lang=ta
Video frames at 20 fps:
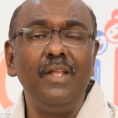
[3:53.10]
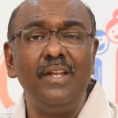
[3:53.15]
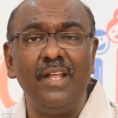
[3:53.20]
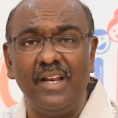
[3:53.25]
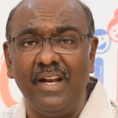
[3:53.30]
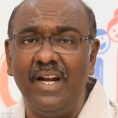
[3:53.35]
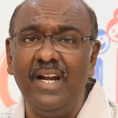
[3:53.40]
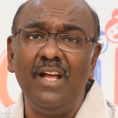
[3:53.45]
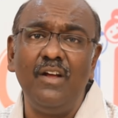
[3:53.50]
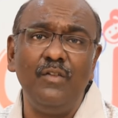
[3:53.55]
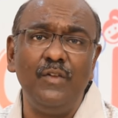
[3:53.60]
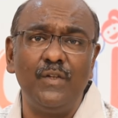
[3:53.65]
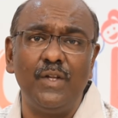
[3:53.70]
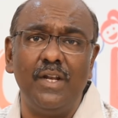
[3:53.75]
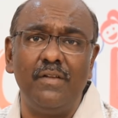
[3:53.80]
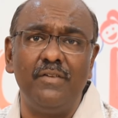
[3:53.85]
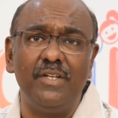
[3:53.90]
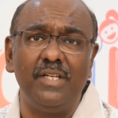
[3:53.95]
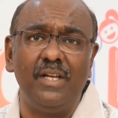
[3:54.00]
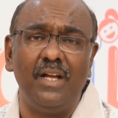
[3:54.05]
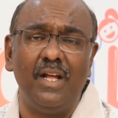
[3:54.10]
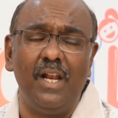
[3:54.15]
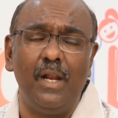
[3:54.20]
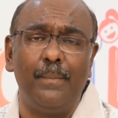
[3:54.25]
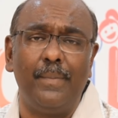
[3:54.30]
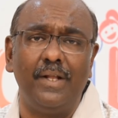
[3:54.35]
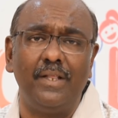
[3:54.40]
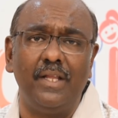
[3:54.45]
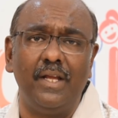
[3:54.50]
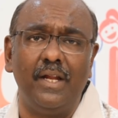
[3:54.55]
நான் ரெண்டாவது சொன்ன
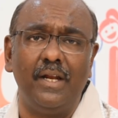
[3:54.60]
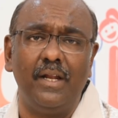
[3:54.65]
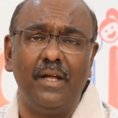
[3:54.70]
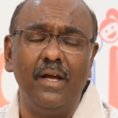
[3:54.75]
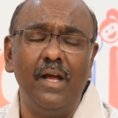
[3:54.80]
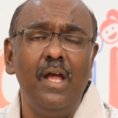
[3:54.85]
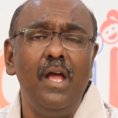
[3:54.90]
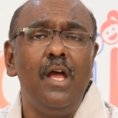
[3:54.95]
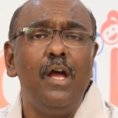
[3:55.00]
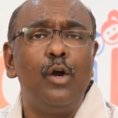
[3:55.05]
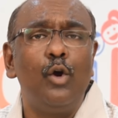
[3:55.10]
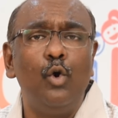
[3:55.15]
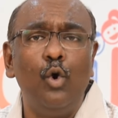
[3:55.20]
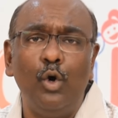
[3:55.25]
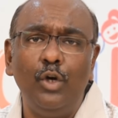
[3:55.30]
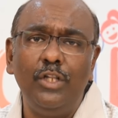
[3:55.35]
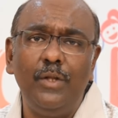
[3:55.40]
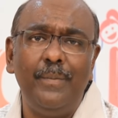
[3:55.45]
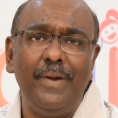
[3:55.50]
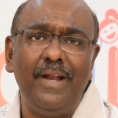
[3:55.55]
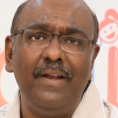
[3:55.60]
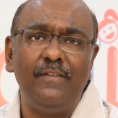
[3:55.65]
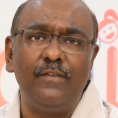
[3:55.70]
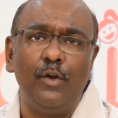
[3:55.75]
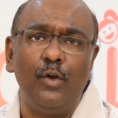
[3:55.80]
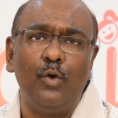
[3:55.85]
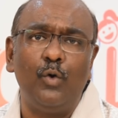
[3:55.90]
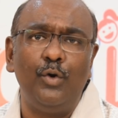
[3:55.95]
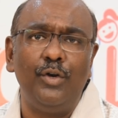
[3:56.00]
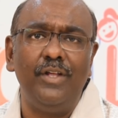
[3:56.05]
விஷயங்களில் பார்த்தீங்கன்னா கோதுமைன்னு
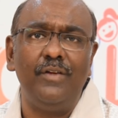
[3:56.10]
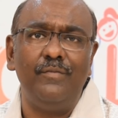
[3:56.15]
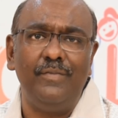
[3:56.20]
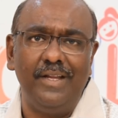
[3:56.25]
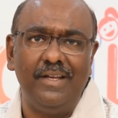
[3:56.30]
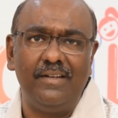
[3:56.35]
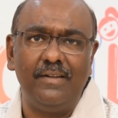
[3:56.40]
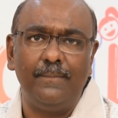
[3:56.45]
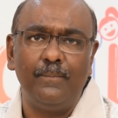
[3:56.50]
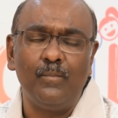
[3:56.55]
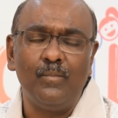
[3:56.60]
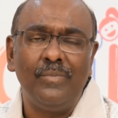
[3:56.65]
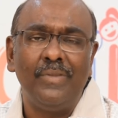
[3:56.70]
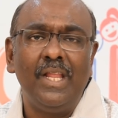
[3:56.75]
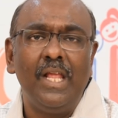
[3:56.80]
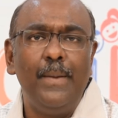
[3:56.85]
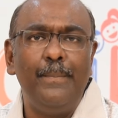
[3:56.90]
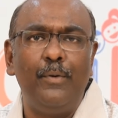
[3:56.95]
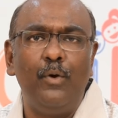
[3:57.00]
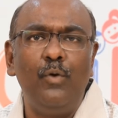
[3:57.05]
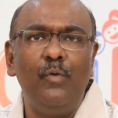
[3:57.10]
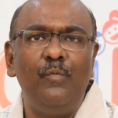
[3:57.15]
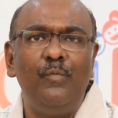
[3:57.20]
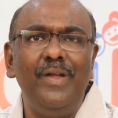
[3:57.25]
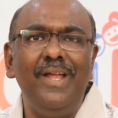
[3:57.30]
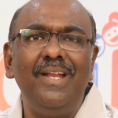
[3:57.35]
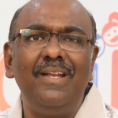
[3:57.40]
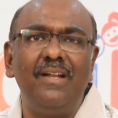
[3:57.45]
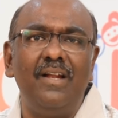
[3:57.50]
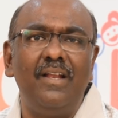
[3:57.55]
சொல்லக்கூடிய வீட் இப்போது
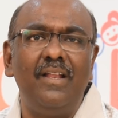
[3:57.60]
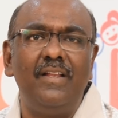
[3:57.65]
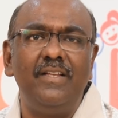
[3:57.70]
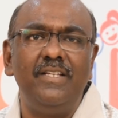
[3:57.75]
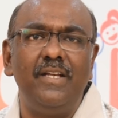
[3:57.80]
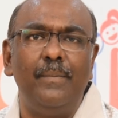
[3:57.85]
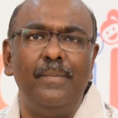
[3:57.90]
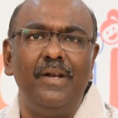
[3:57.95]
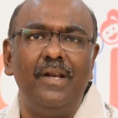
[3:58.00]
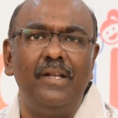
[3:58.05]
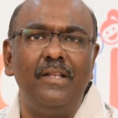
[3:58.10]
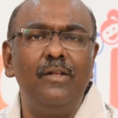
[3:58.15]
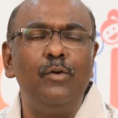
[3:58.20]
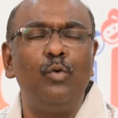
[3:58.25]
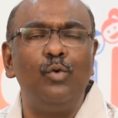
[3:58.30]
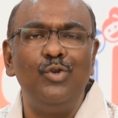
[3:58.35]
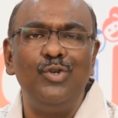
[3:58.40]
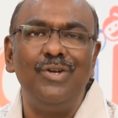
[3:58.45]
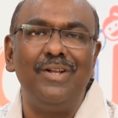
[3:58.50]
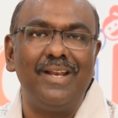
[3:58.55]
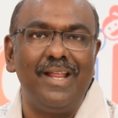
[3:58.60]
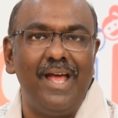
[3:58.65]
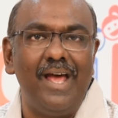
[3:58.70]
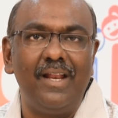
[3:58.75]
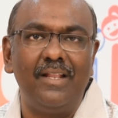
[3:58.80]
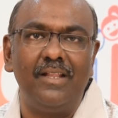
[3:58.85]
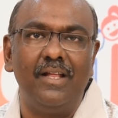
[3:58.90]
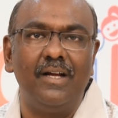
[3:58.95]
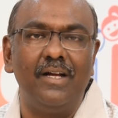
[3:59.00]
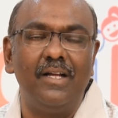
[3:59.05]
வீட் அலர்ஜி அப்படின்றது கொஞ்சம்
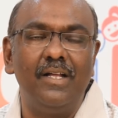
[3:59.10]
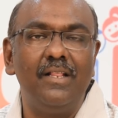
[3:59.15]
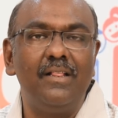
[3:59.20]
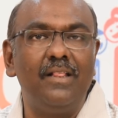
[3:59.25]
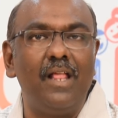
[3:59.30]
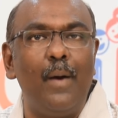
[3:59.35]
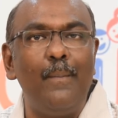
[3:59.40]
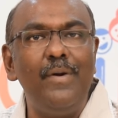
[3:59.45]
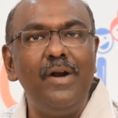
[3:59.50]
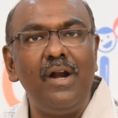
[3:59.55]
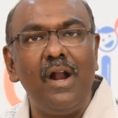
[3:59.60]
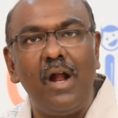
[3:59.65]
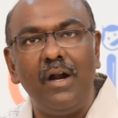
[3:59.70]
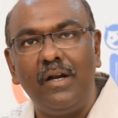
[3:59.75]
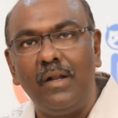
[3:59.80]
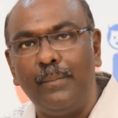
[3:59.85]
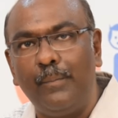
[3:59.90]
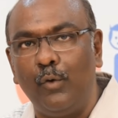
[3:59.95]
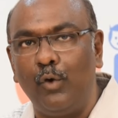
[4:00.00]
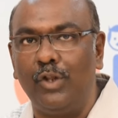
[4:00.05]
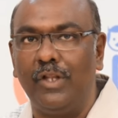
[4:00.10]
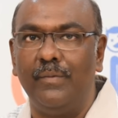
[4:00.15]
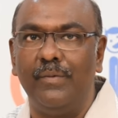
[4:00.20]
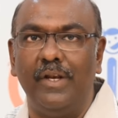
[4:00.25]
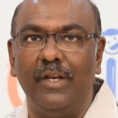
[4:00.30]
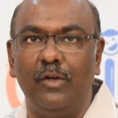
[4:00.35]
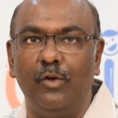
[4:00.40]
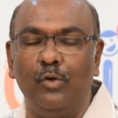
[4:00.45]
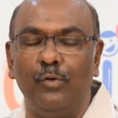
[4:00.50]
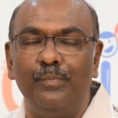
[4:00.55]
ரேர் தாங்க தமிழ்நாட்டை பொறுத்த
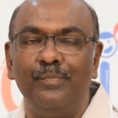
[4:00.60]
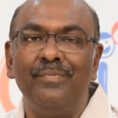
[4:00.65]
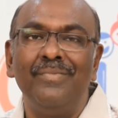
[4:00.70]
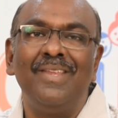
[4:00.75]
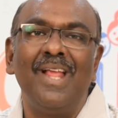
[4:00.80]
வரைக்கும்